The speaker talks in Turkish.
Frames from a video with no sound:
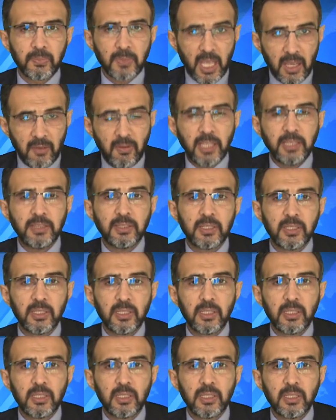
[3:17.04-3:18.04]
Evet
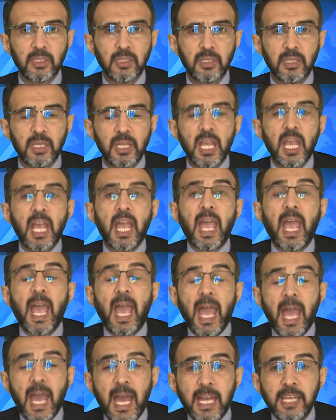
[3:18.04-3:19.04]

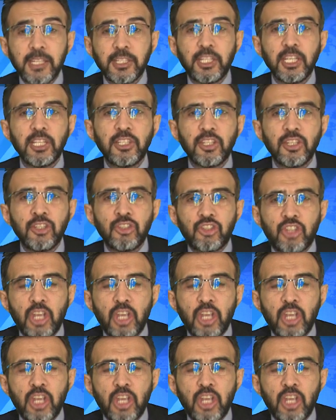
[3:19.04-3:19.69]
herkesin